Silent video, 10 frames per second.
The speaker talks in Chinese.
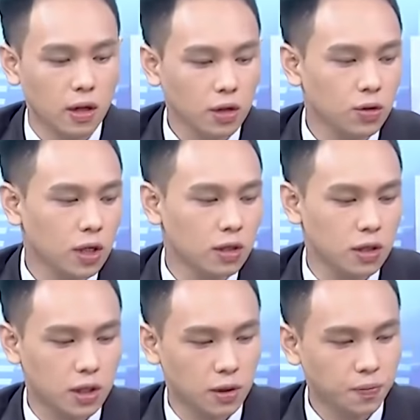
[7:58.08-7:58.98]
那就像
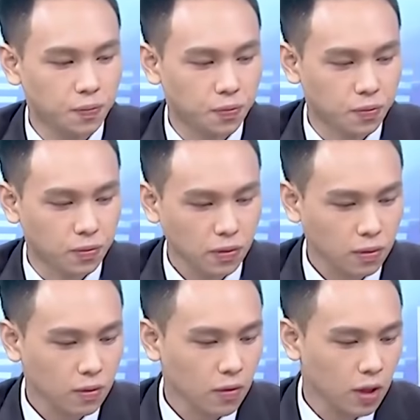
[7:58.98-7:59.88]
这些，
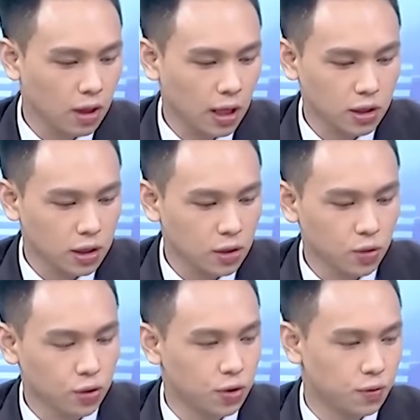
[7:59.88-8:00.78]
来这些
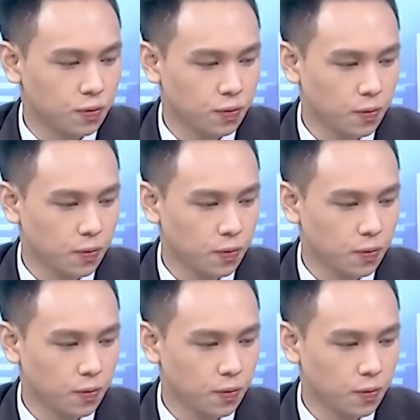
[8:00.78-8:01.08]
族群。